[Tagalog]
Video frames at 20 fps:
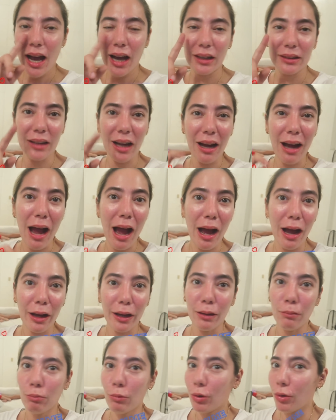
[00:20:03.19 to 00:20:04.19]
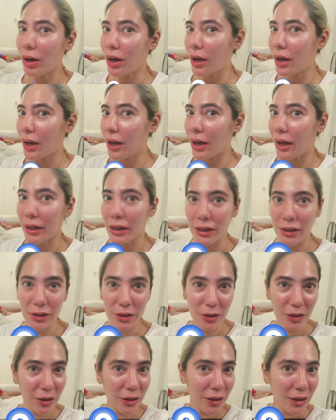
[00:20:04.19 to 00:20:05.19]
At ang aking mukha ay
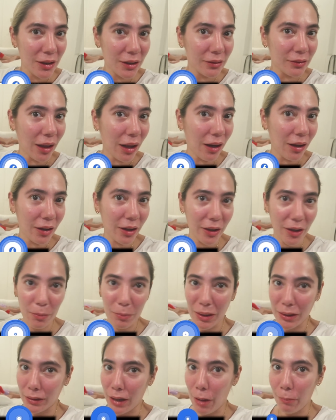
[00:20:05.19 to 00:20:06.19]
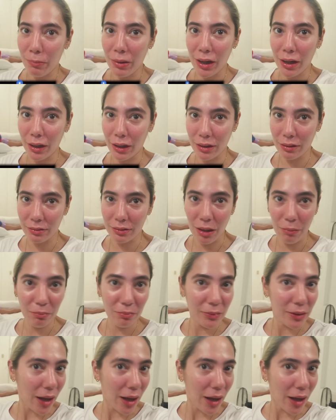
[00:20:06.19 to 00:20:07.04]
Talaga namang napakakintab